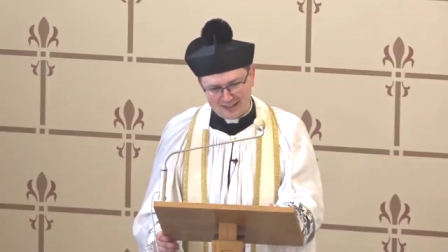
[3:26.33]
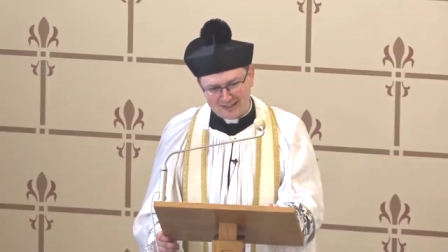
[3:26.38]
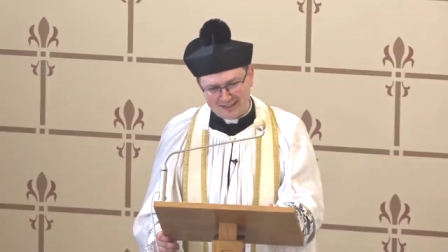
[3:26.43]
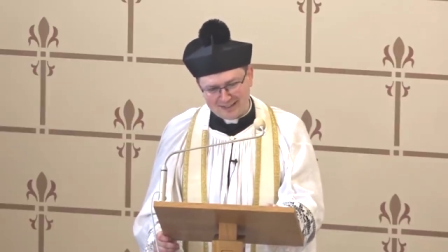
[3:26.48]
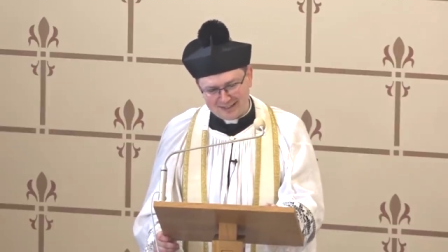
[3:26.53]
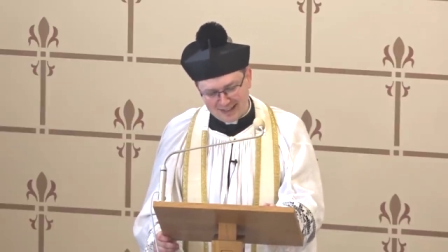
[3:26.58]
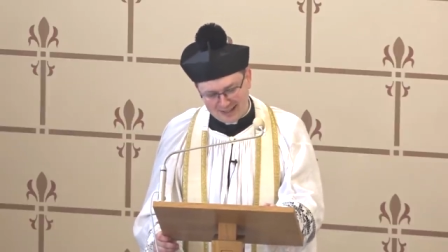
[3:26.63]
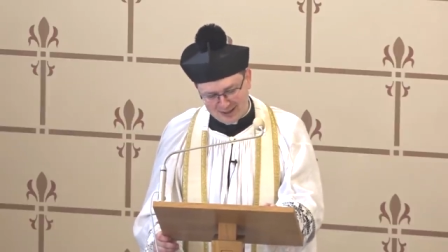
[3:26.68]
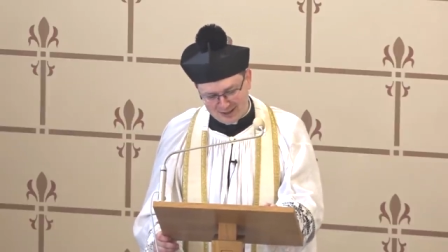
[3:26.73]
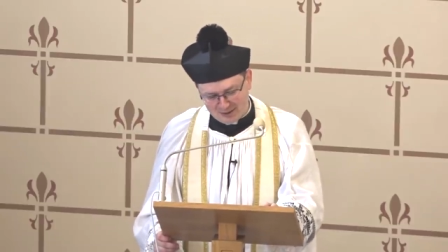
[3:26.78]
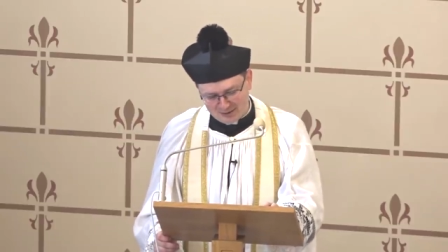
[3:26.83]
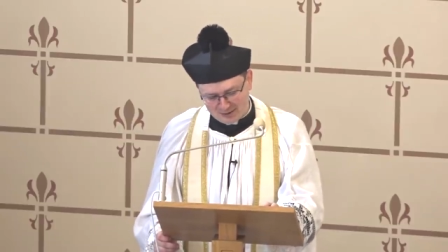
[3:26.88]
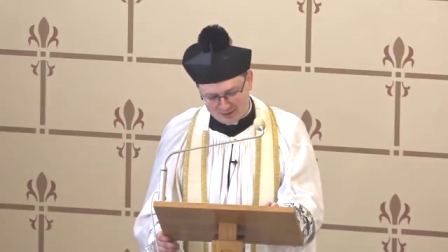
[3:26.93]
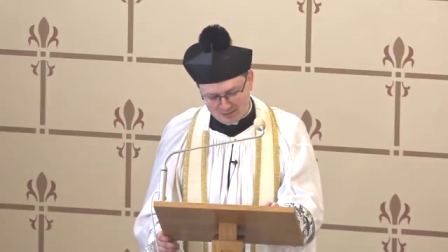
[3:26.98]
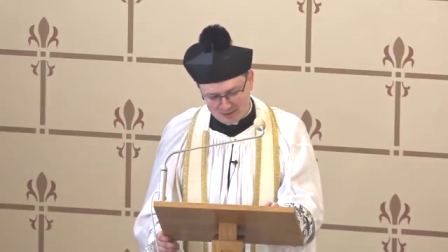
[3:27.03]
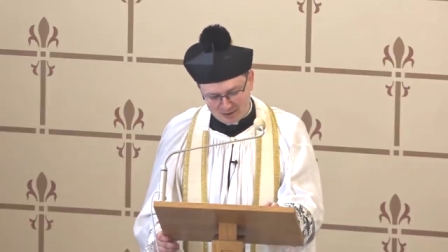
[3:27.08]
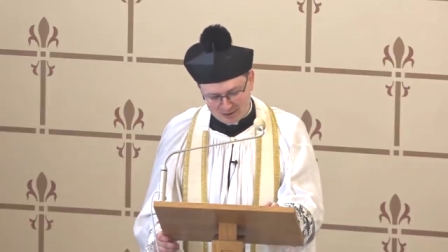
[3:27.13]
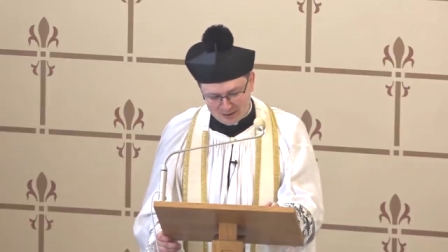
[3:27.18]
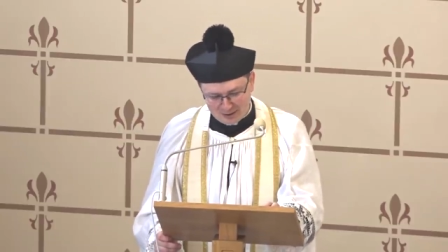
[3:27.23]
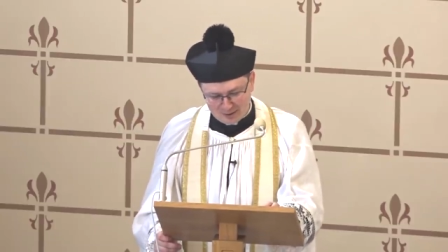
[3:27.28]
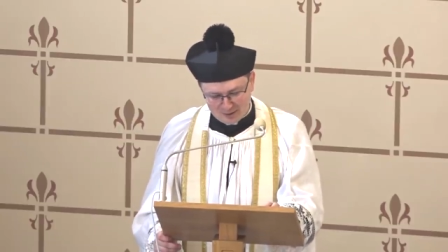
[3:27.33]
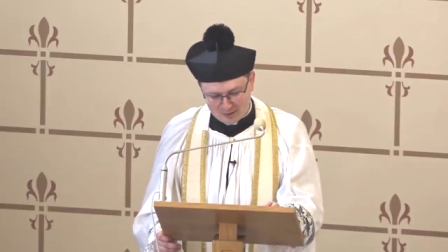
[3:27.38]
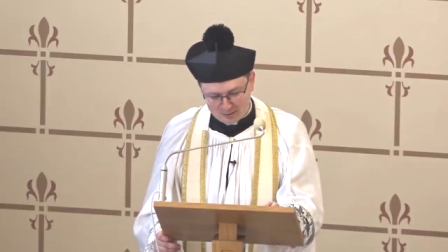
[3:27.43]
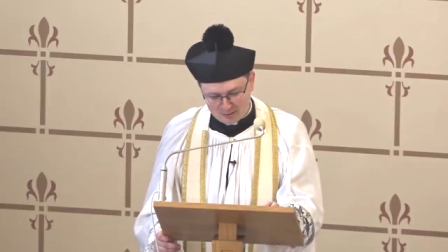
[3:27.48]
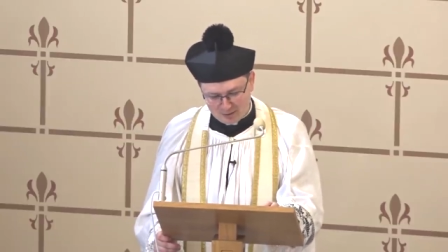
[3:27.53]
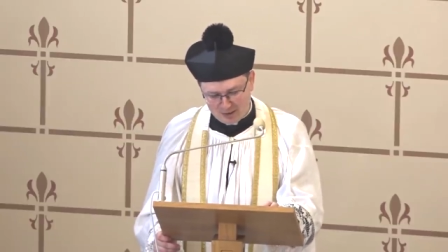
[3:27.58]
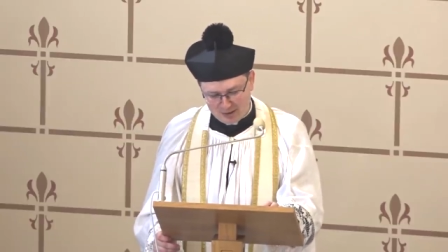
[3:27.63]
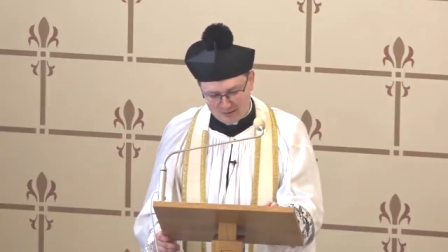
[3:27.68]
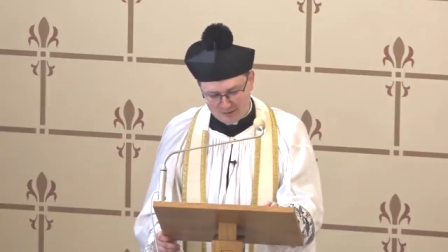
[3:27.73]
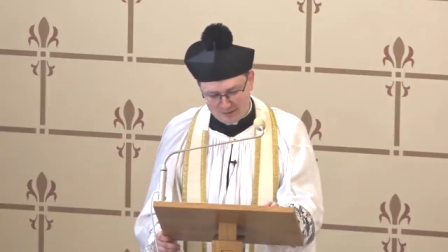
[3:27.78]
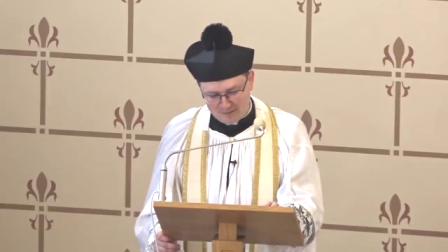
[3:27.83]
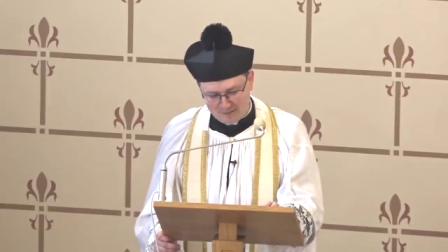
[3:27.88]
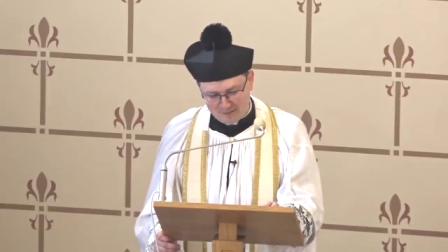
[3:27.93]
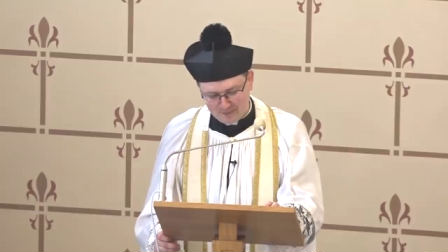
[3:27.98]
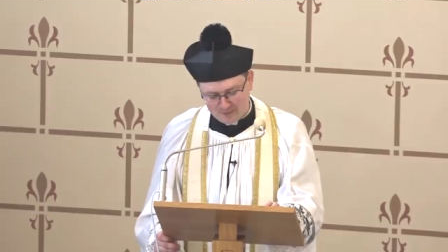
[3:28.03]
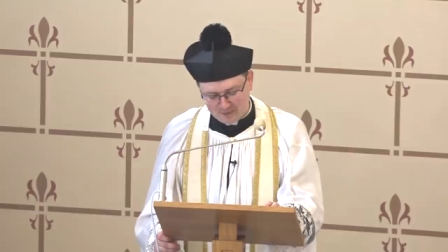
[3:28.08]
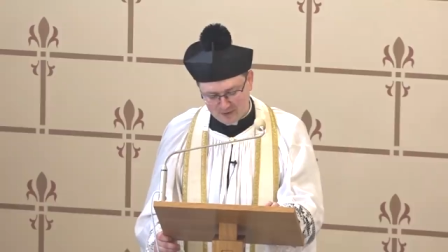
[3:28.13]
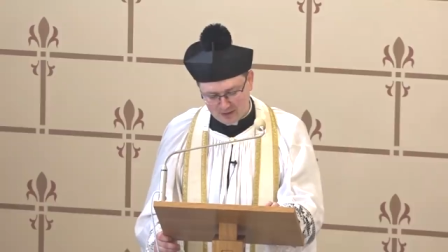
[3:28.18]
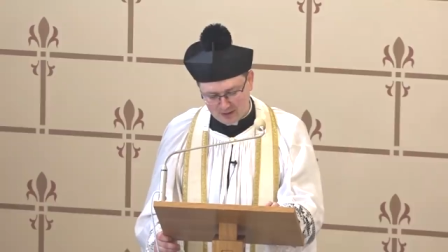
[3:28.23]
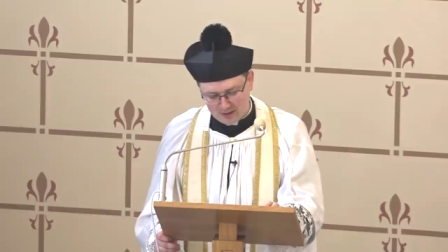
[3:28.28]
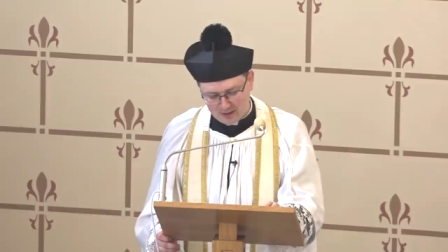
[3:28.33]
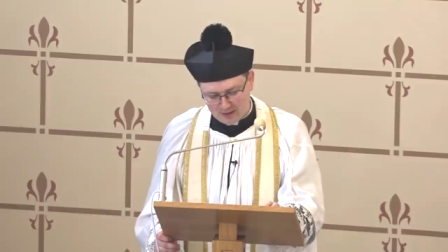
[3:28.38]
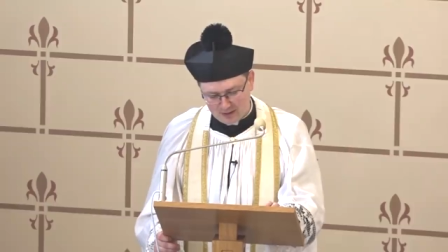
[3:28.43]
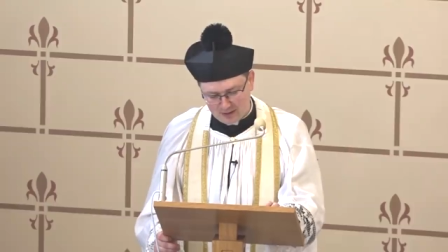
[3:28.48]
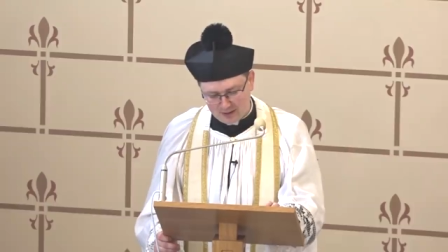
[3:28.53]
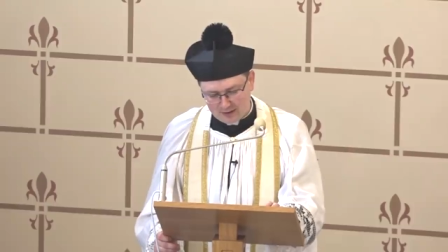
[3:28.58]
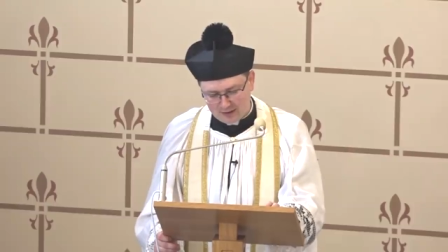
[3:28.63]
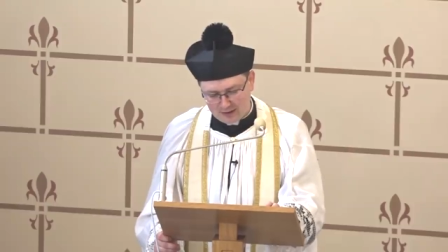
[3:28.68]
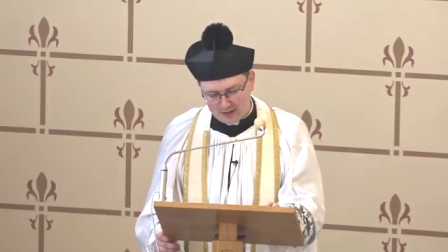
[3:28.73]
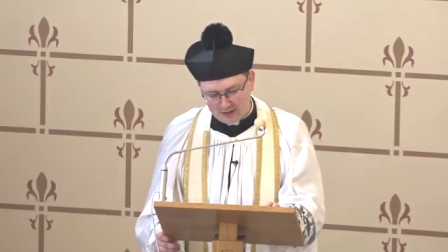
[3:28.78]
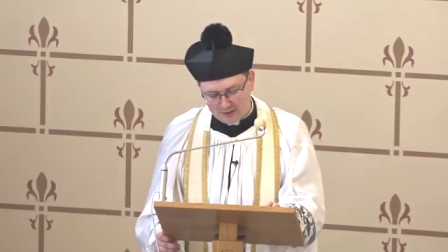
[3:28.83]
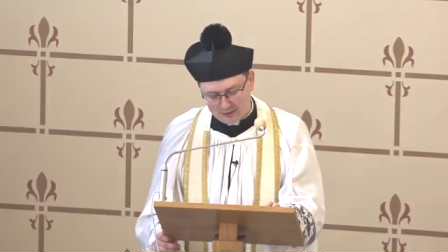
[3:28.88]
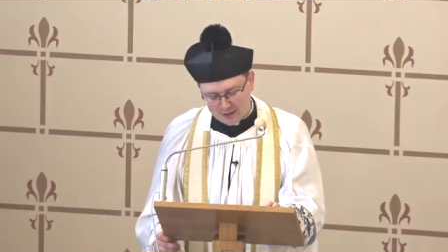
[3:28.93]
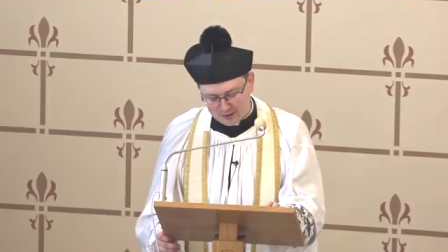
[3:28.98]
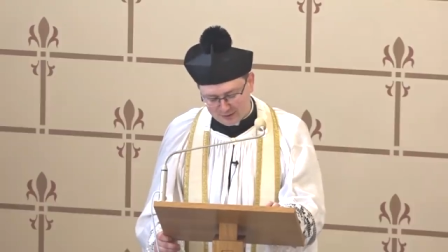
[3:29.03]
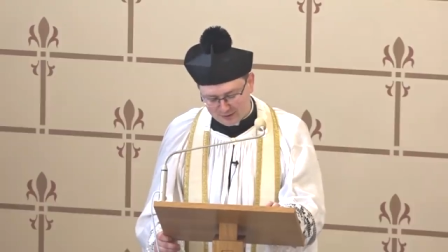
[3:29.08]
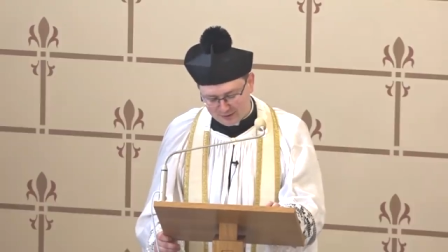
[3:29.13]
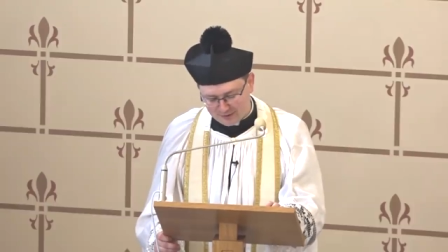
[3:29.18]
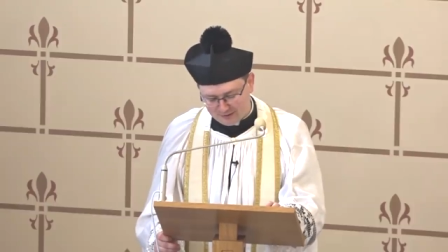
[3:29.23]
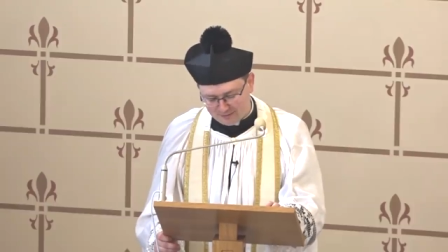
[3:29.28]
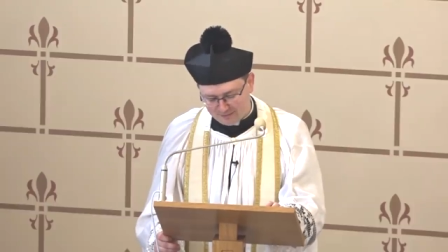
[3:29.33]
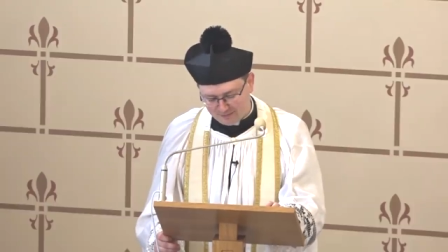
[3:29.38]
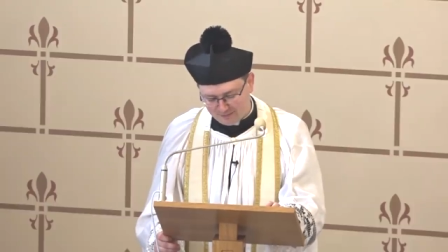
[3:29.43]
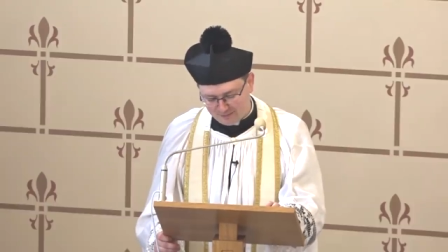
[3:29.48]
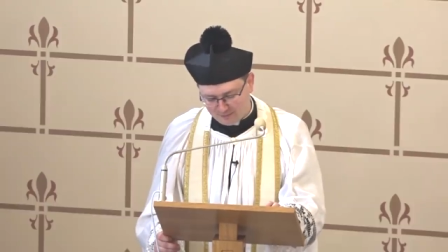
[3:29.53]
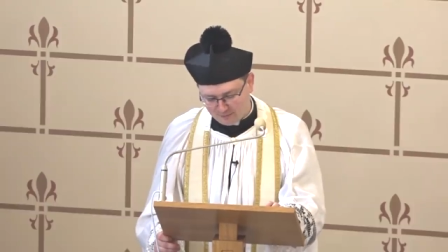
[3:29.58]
zdają sobie z tego sprawę. A więc